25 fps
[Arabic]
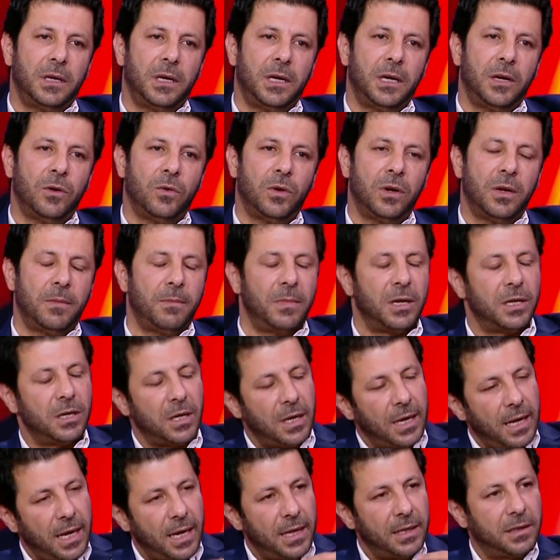انه لما
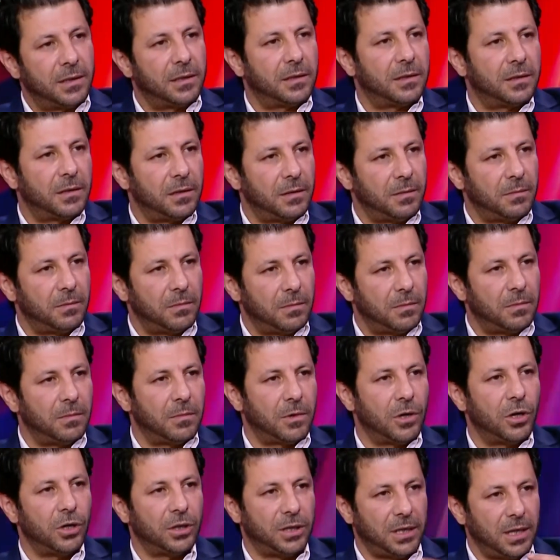لقيت
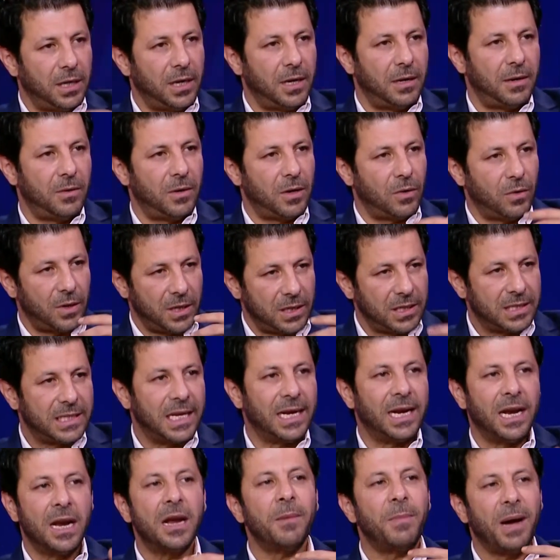مراتي يعني والانسان
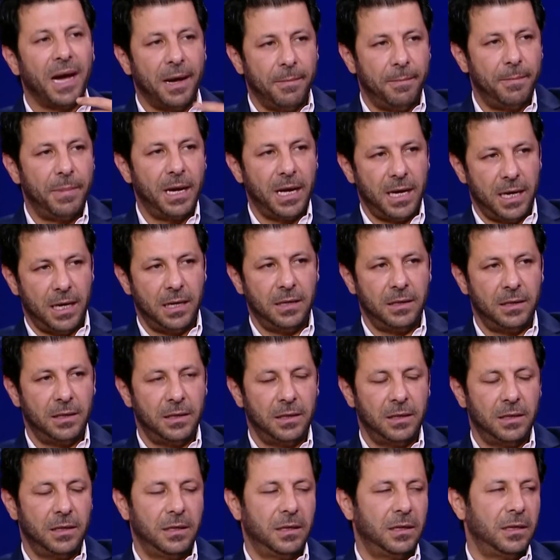اللي انا بحبها
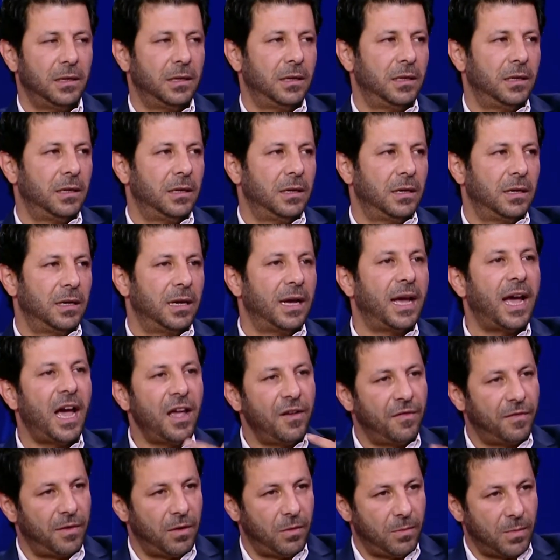
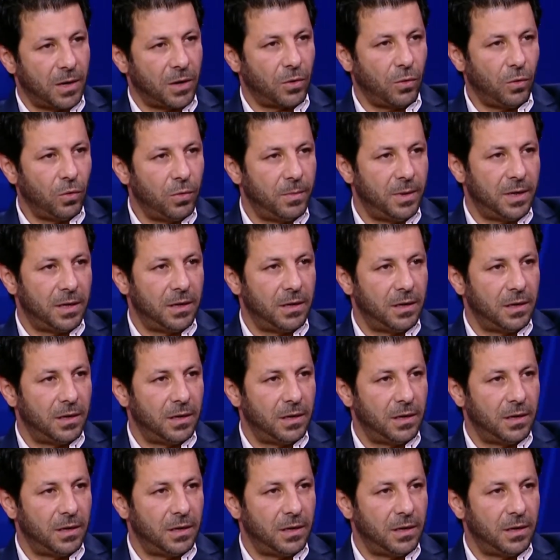خايفه ومرعوبه